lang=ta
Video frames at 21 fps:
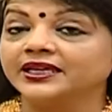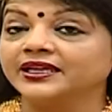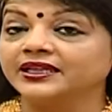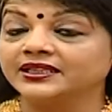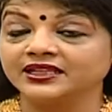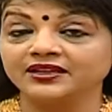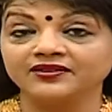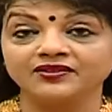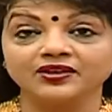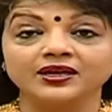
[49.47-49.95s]

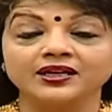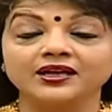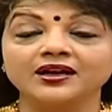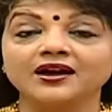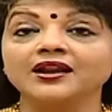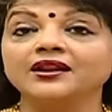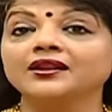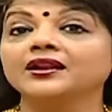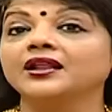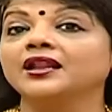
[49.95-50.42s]
இத்தனை வருட
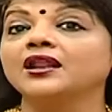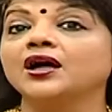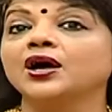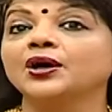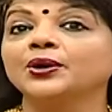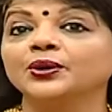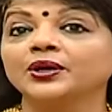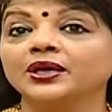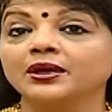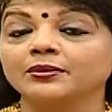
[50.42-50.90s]
காலம் நல்ல
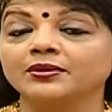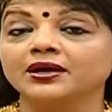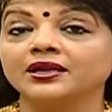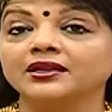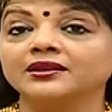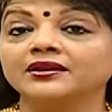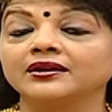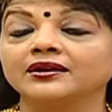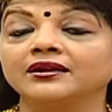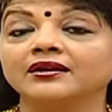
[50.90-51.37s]
ஆரோக்கியமாக
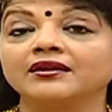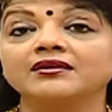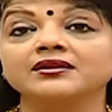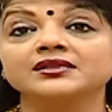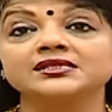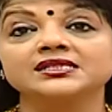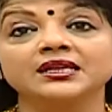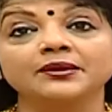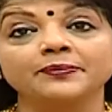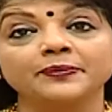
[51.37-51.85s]

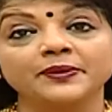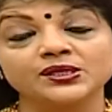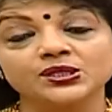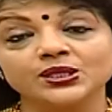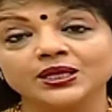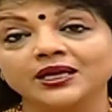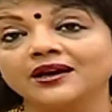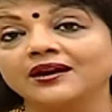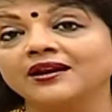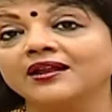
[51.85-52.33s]
இருந்திருக்கலாம் சில
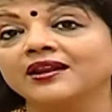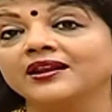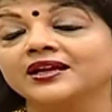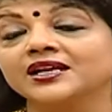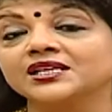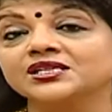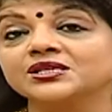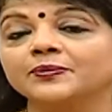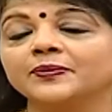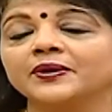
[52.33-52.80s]
பிரச்சனைகள்னால
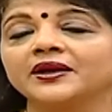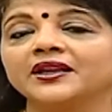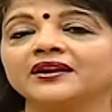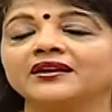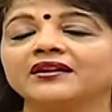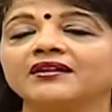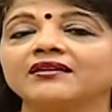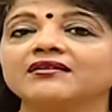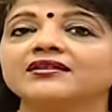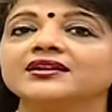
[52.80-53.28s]

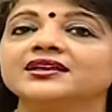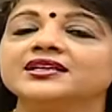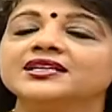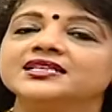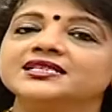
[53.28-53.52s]
கஷ்டப்பட்டிருக்கலாம்